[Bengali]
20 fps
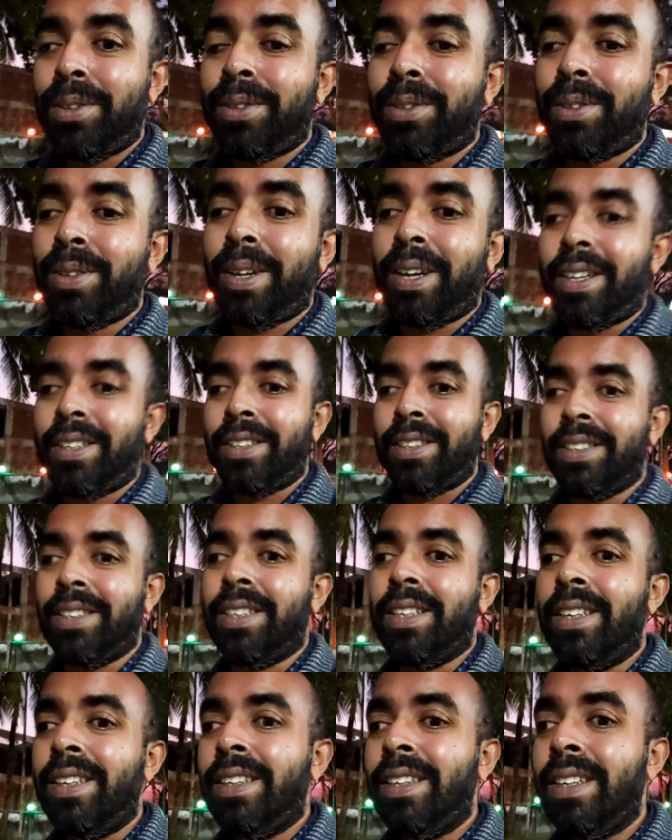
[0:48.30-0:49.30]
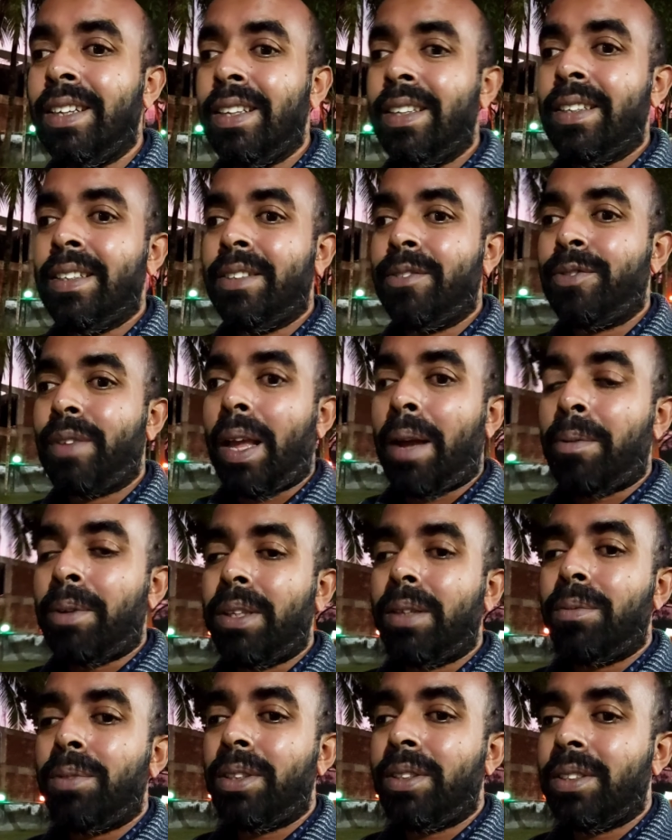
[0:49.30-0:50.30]
সুস্থ আছেন
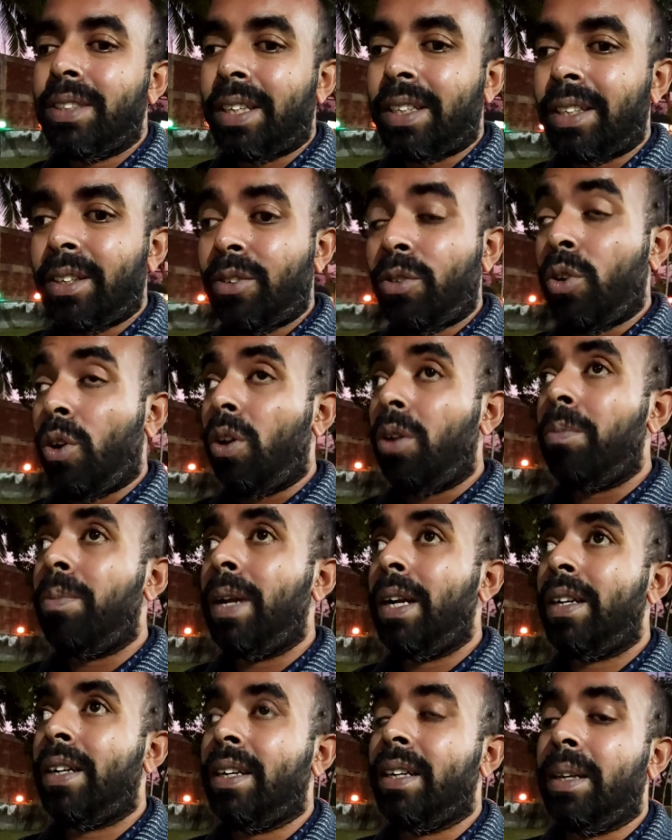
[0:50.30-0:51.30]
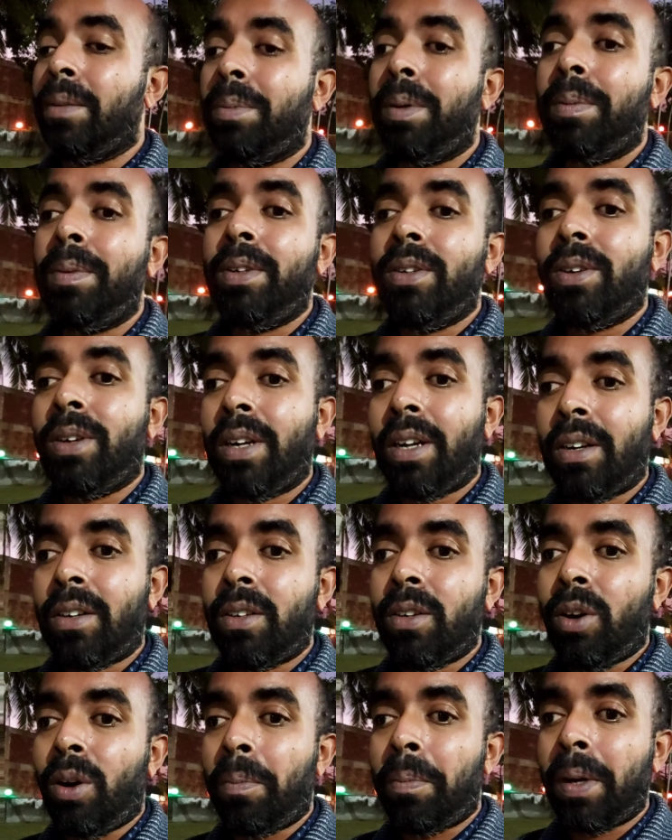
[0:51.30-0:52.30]
আমাদের মধ্যে যাদের গল ব্লাডার নেই বিভিন্ন
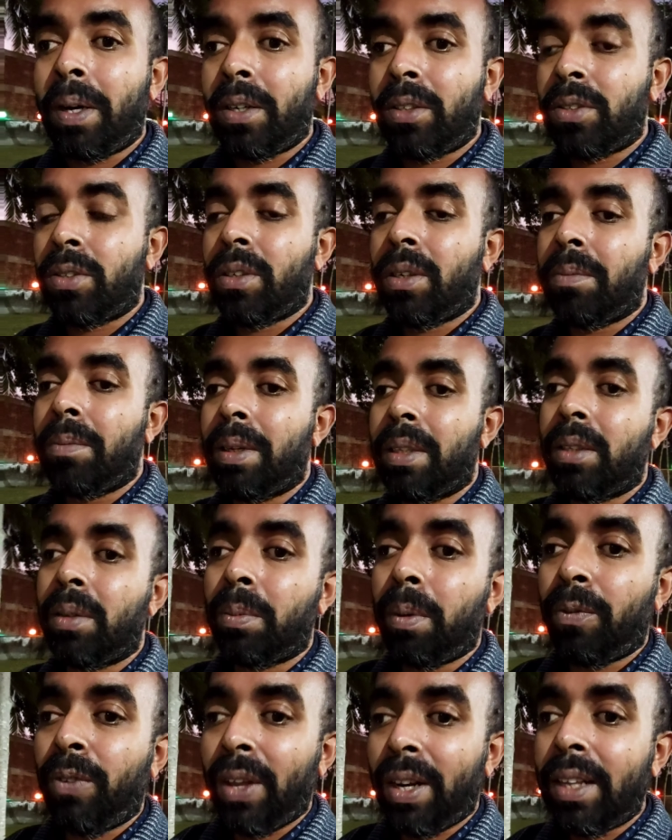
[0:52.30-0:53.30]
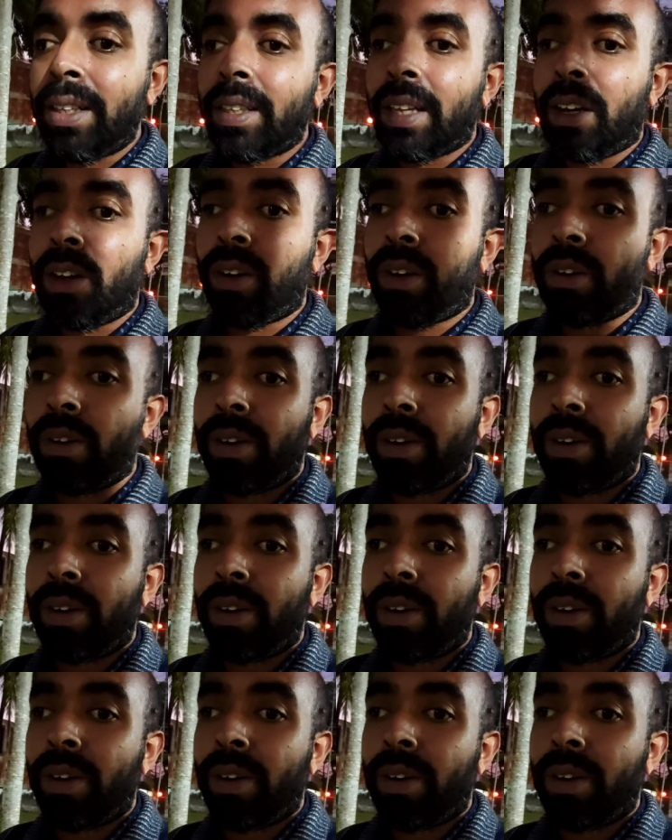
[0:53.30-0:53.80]
কারণে অপারেশনের মাধ্যমে ফেলে দেওয়া